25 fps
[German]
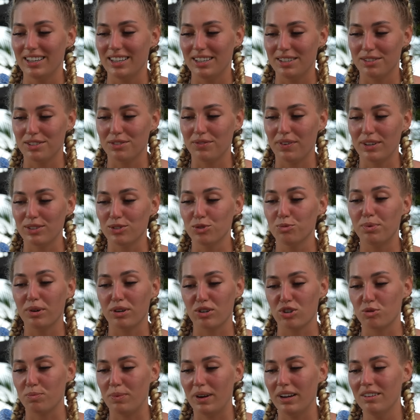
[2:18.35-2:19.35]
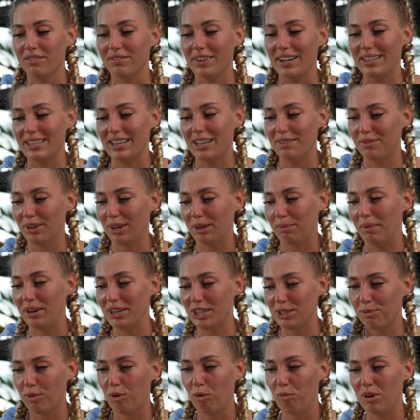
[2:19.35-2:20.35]
es war super spannend, weil einfach
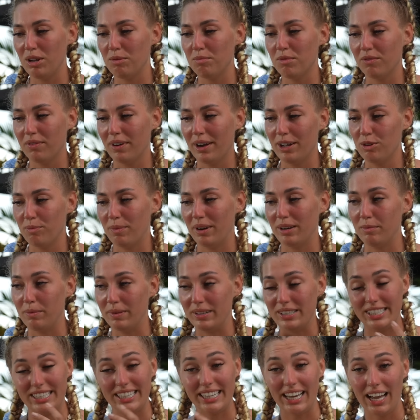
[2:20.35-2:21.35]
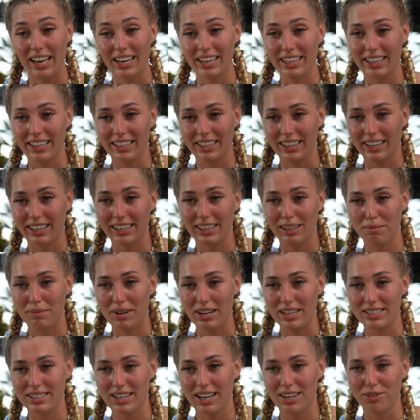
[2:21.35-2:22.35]
manche Probleme waren, über die man sich gar nicht Gedanken
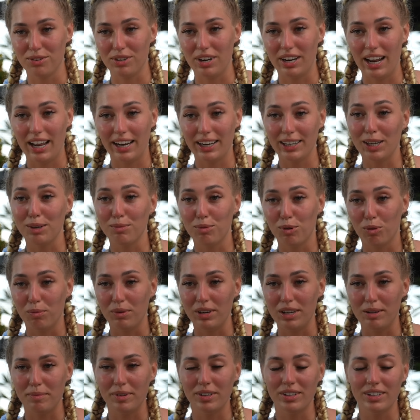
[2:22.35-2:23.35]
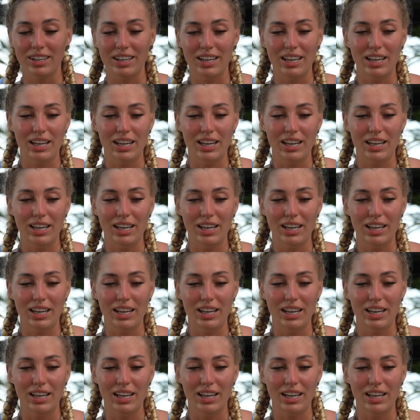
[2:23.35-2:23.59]
gemacht hat und dann andere Probleme,